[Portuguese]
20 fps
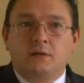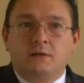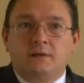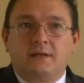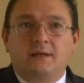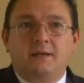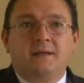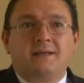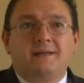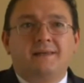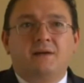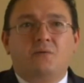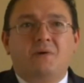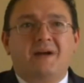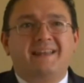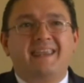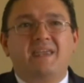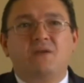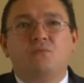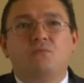Né? Não
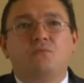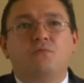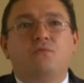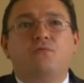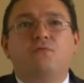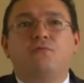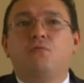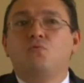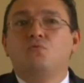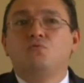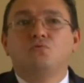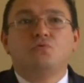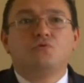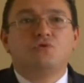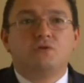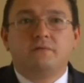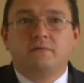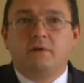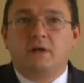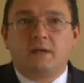há nenhum fundo
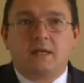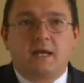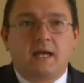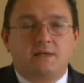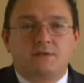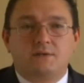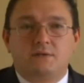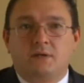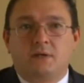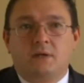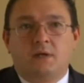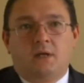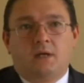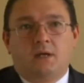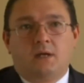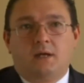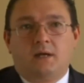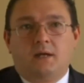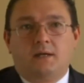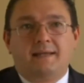de verdade
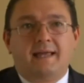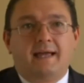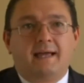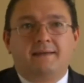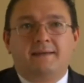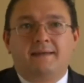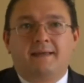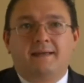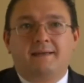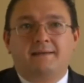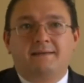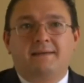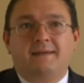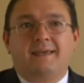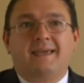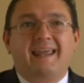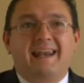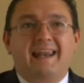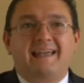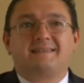eh, na, na, em
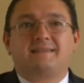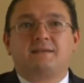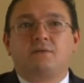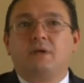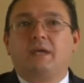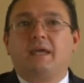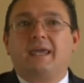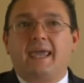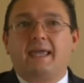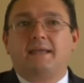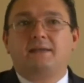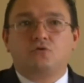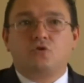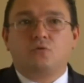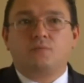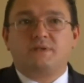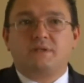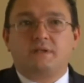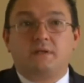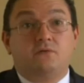relação em queda de
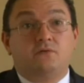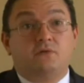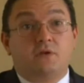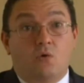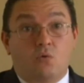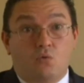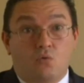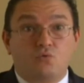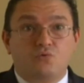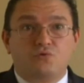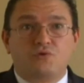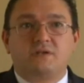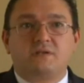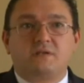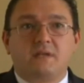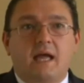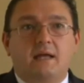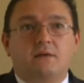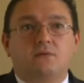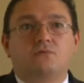homicídios em alguns
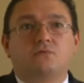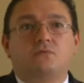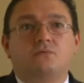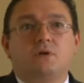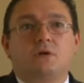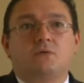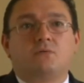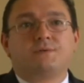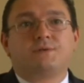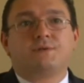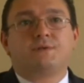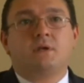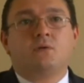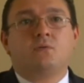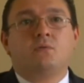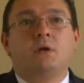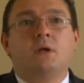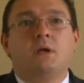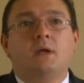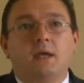estados onde
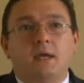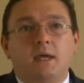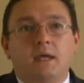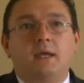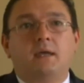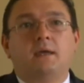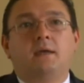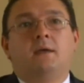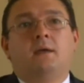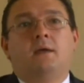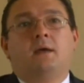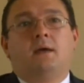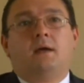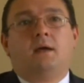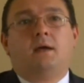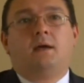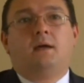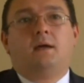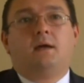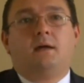aconteceu e
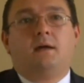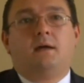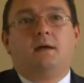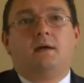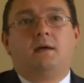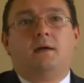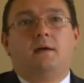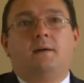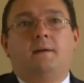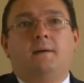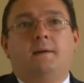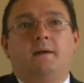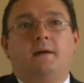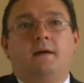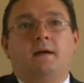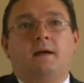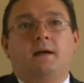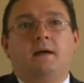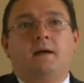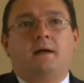eh,
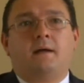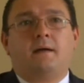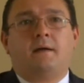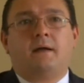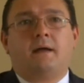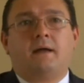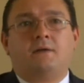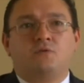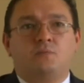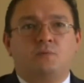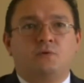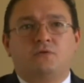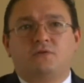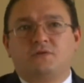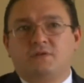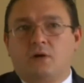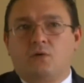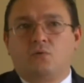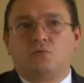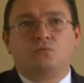a, a,
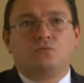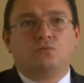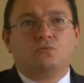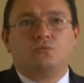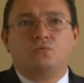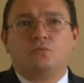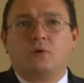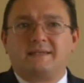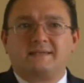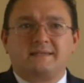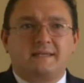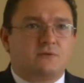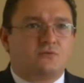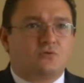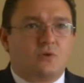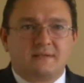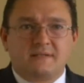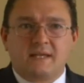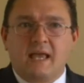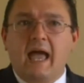diminuição do, do,
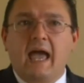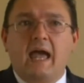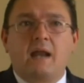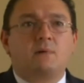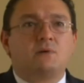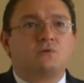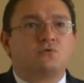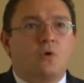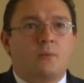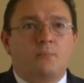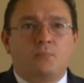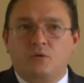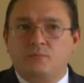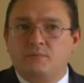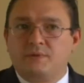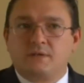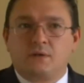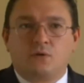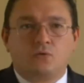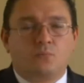acesso às armas ou a
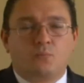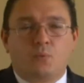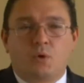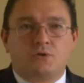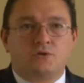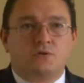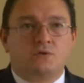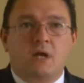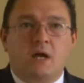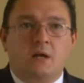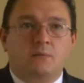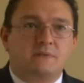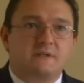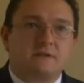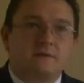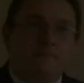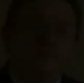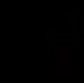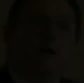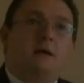proibição do porte de
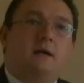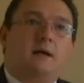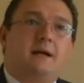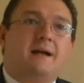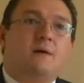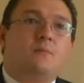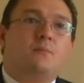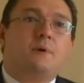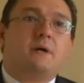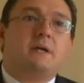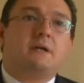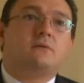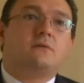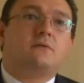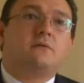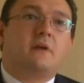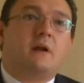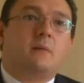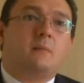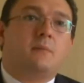armas. A campanha do
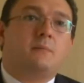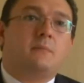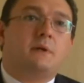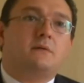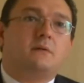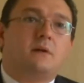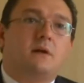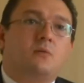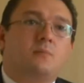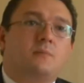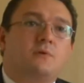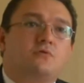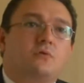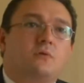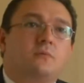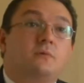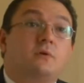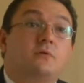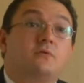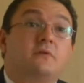desarmamento ela
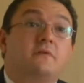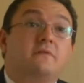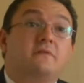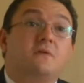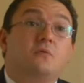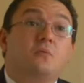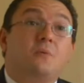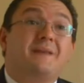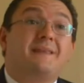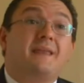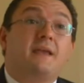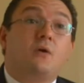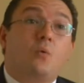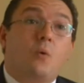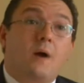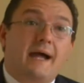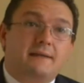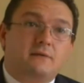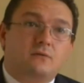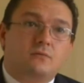começou em
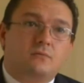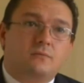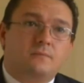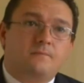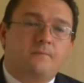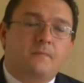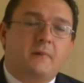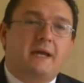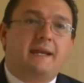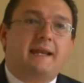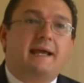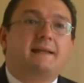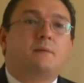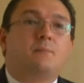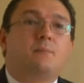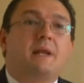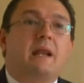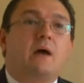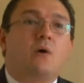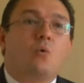1954 criada
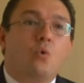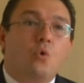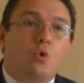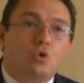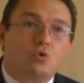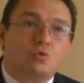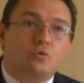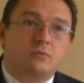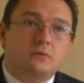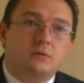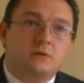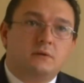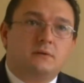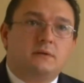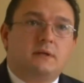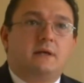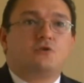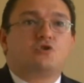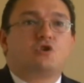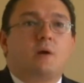pela ONU,
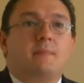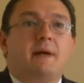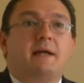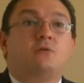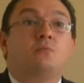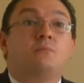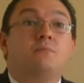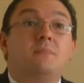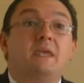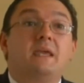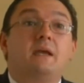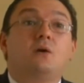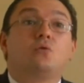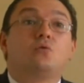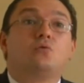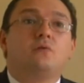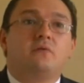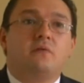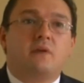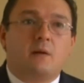né, chamado
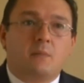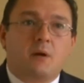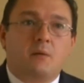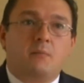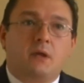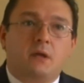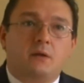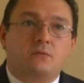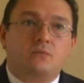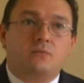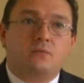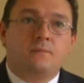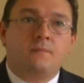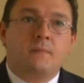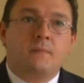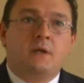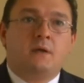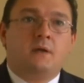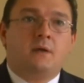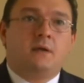microdesarmamento,
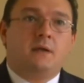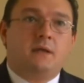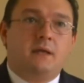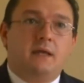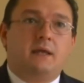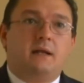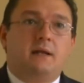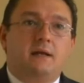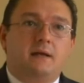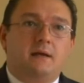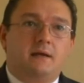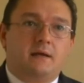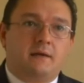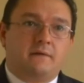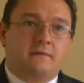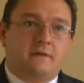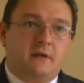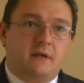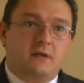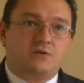que era a
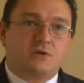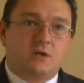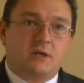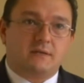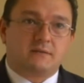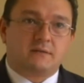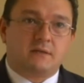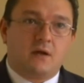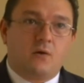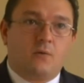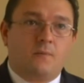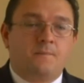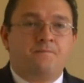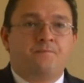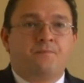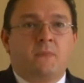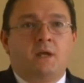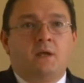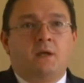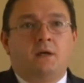seguinte questão.
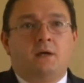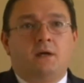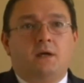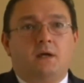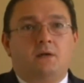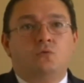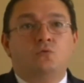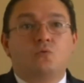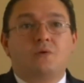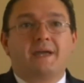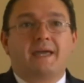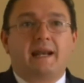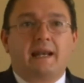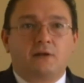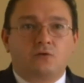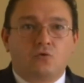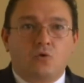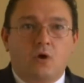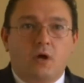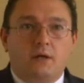Uh, num
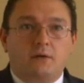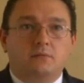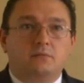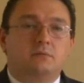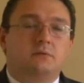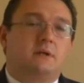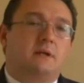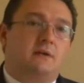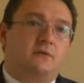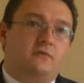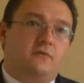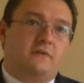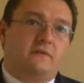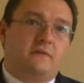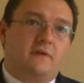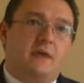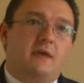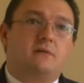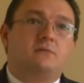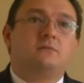relatório que eles
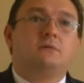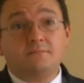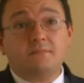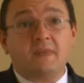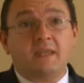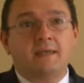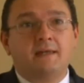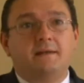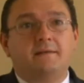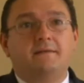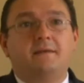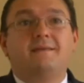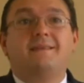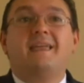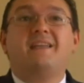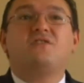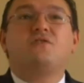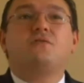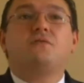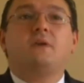fizeram, eles
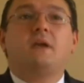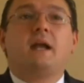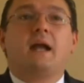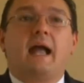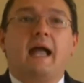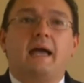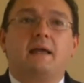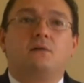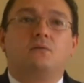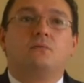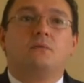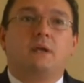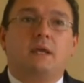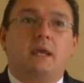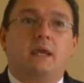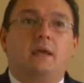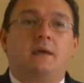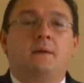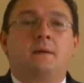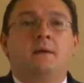identificaram
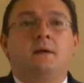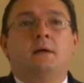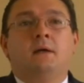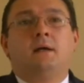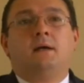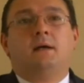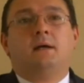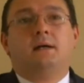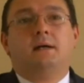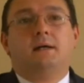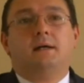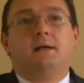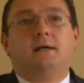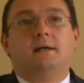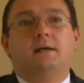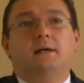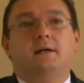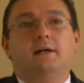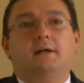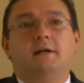que
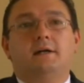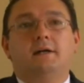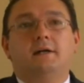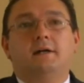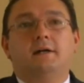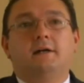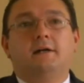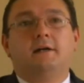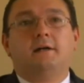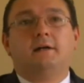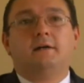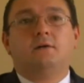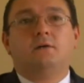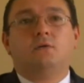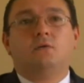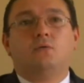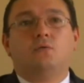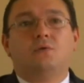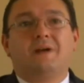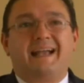uh,
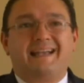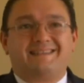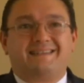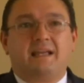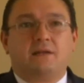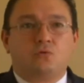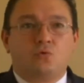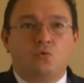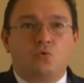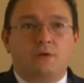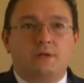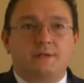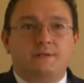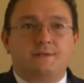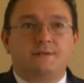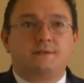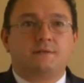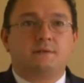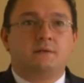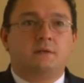
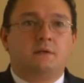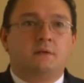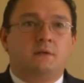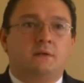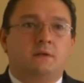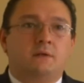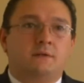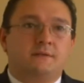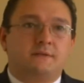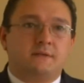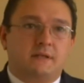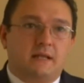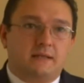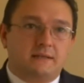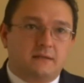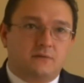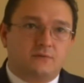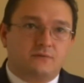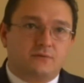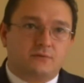caçadores,
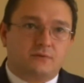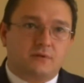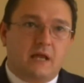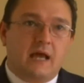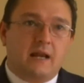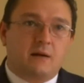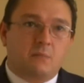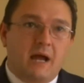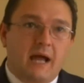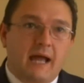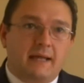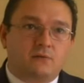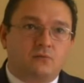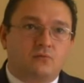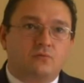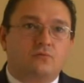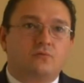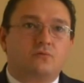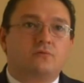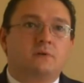cidadãos
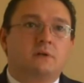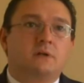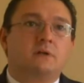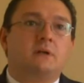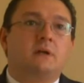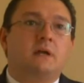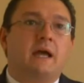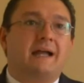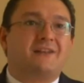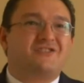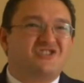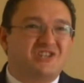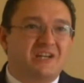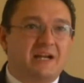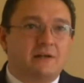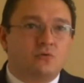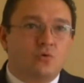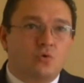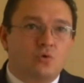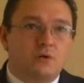armados, né,
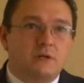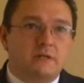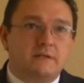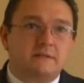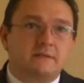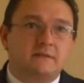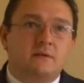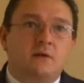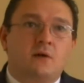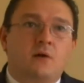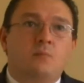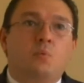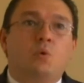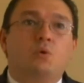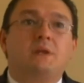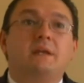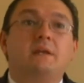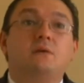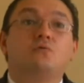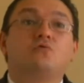atiradores,
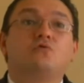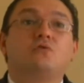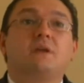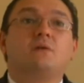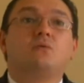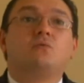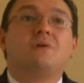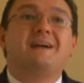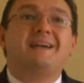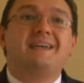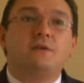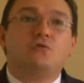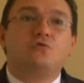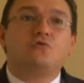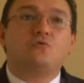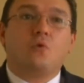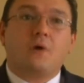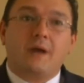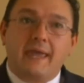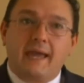poderiam ser um
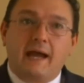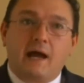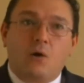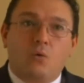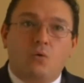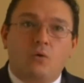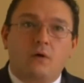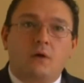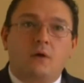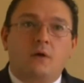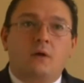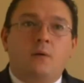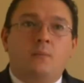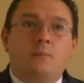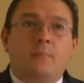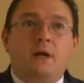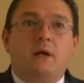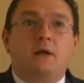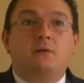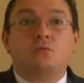risco real
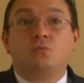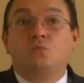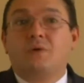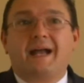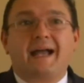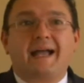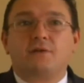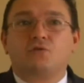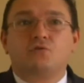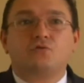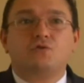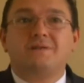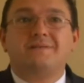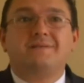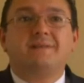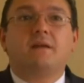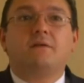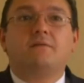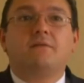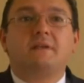para um caso de
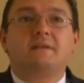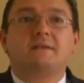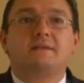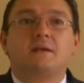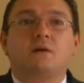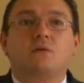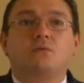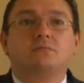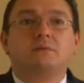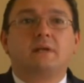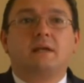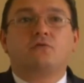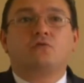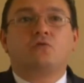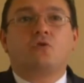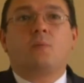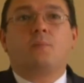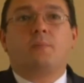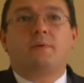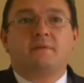intervenção das
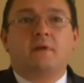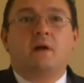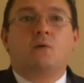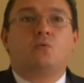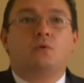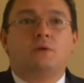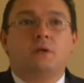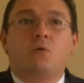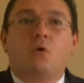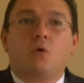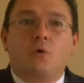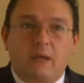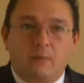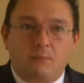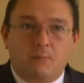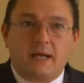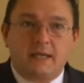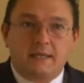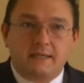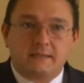tropas da ONU em qualquer
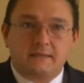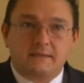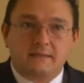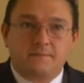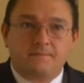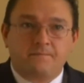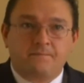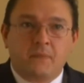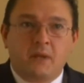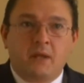país.